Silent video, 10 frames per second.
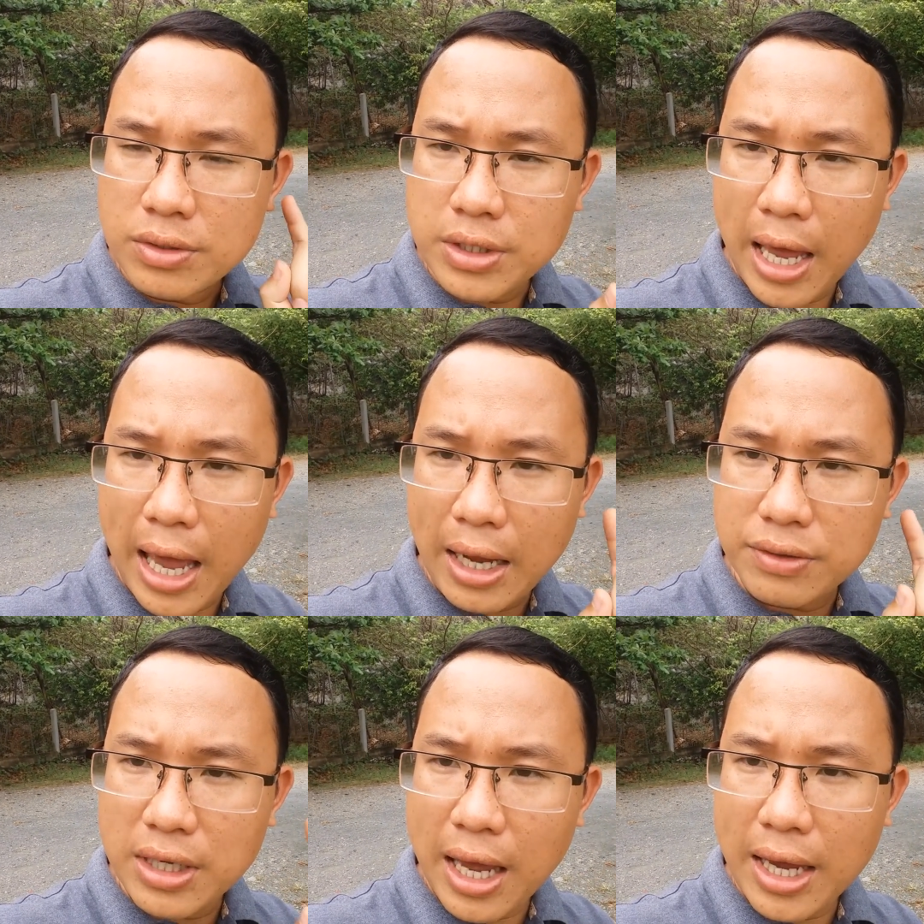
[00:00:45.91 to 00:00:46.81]
Chàng
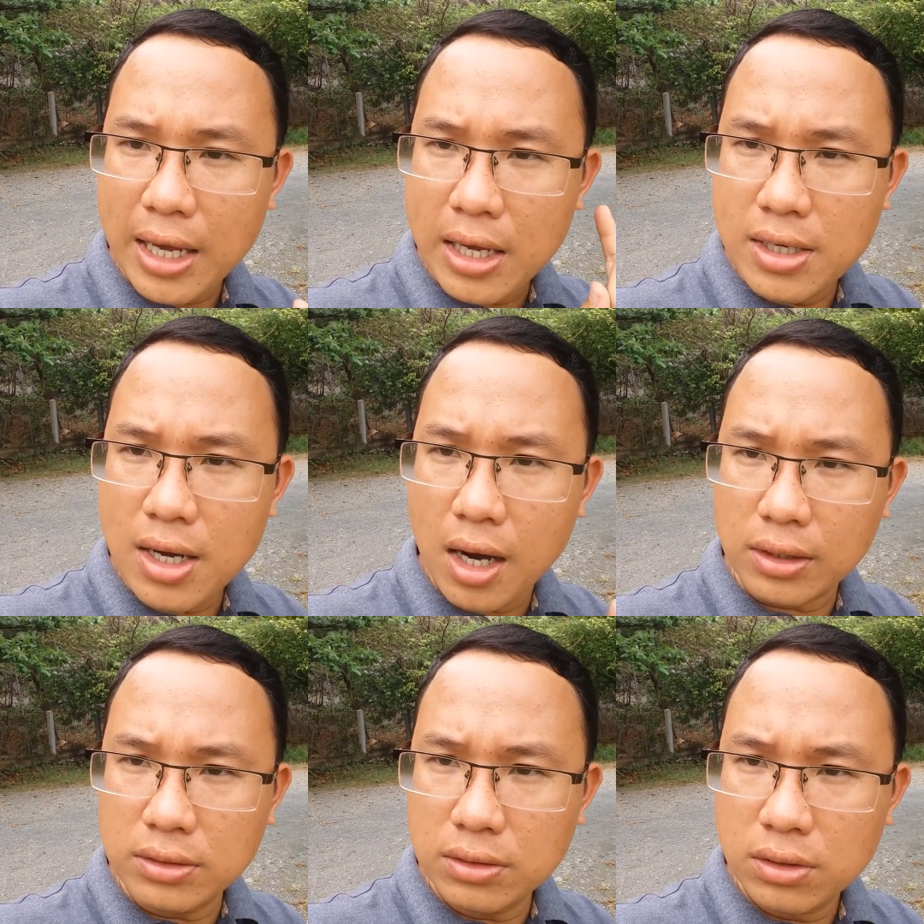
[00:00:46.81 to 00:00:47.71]
trai hí
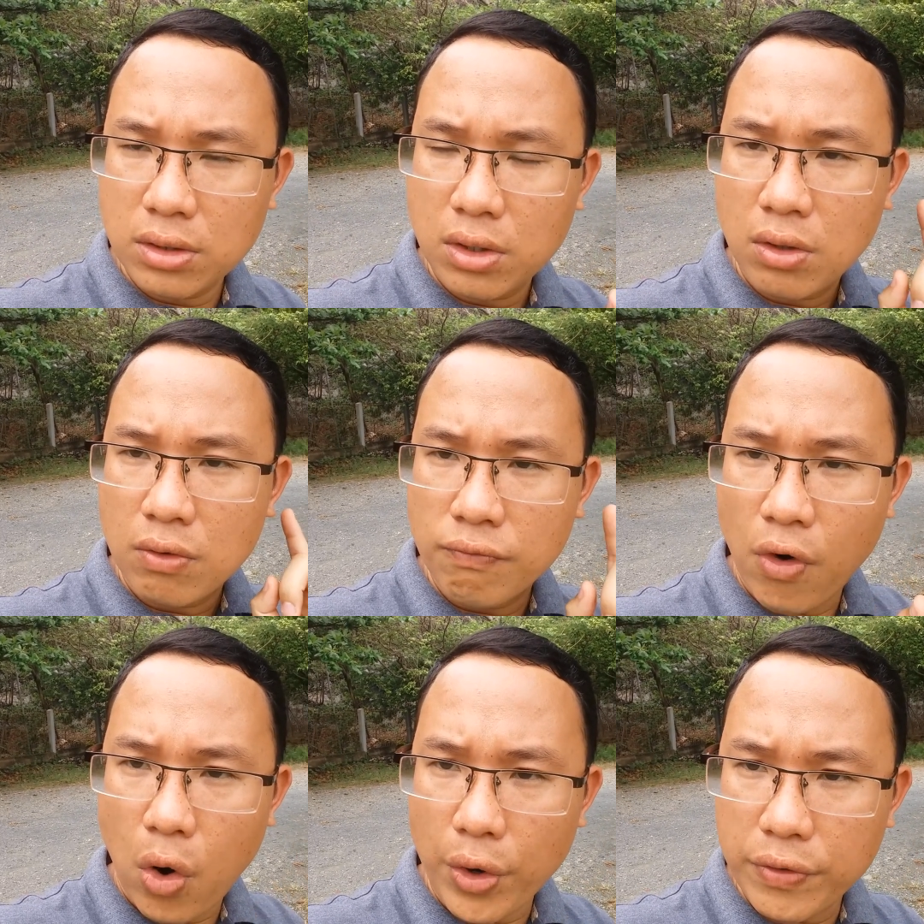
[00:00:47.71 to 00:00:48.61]
hửng
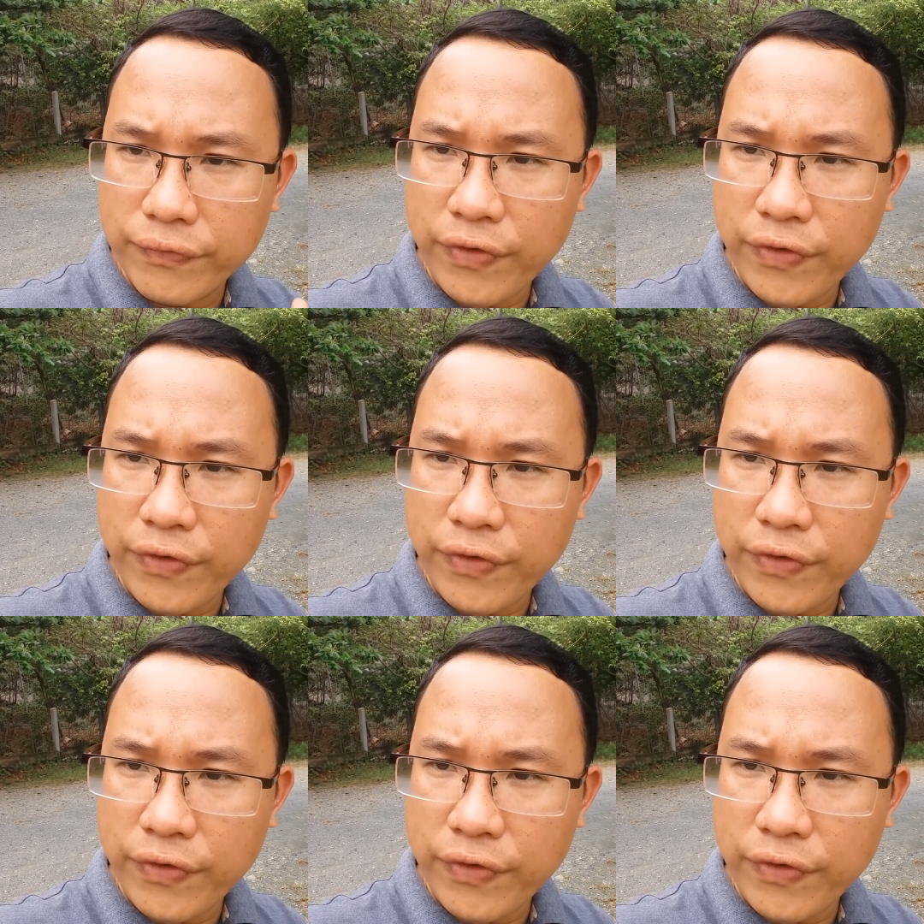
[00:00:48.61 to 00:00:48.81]
vội